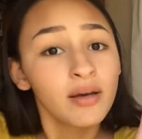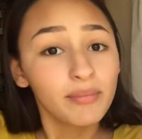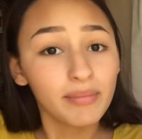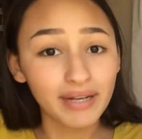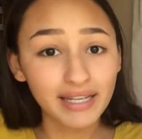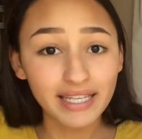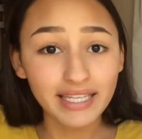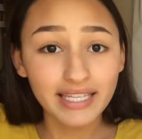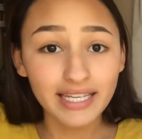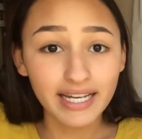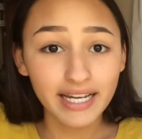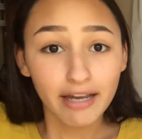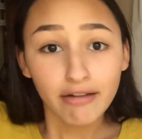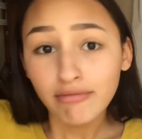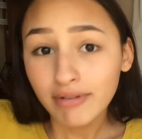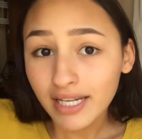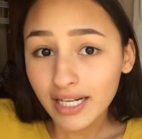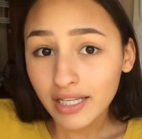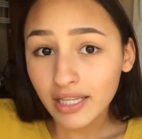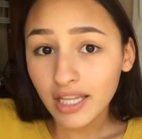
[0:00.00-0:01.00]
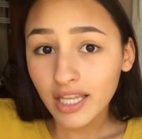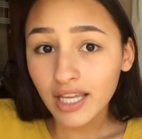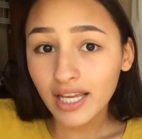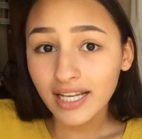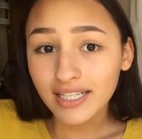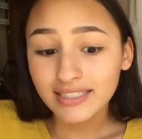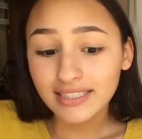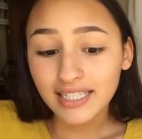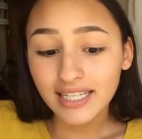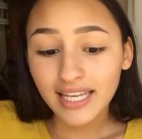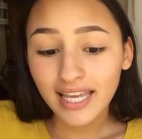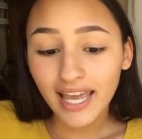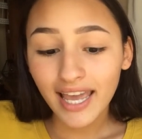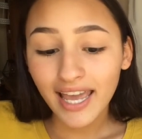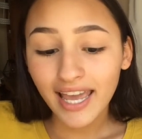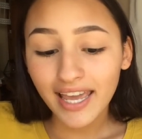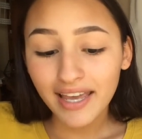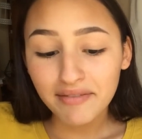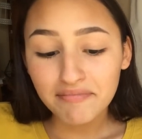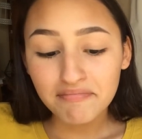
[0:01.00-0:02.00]
maquillaje verde, así
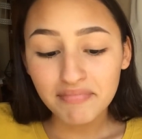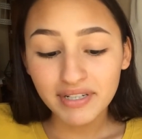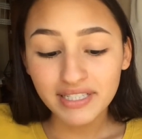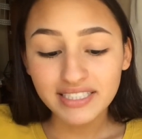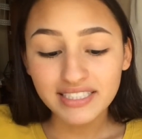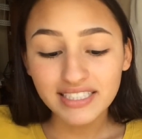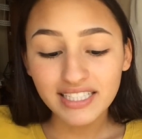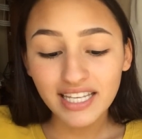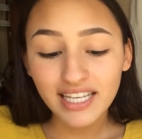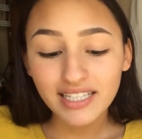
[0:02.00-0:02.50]
que pues sí,